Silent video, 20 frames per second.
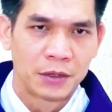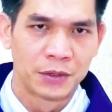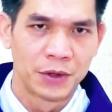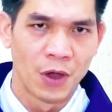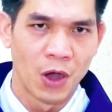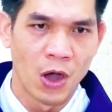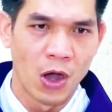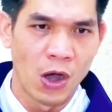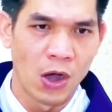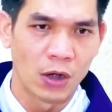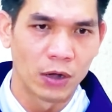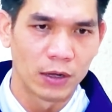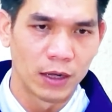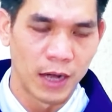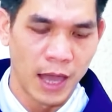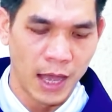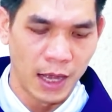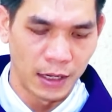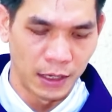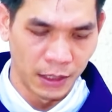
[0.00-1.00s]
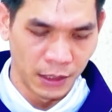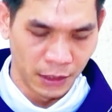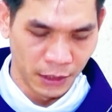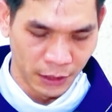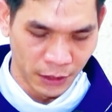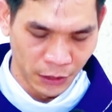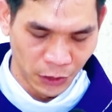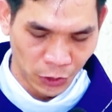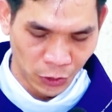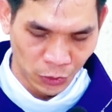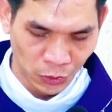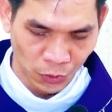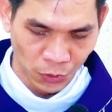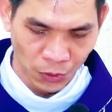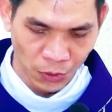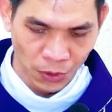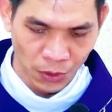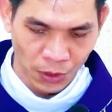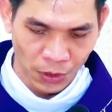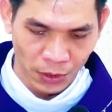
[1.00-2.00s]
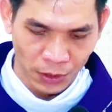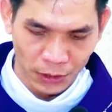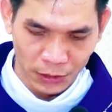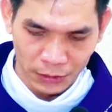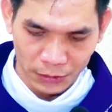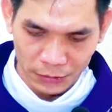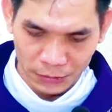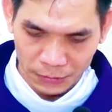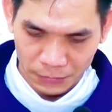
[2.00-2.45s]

đó là lời Chúa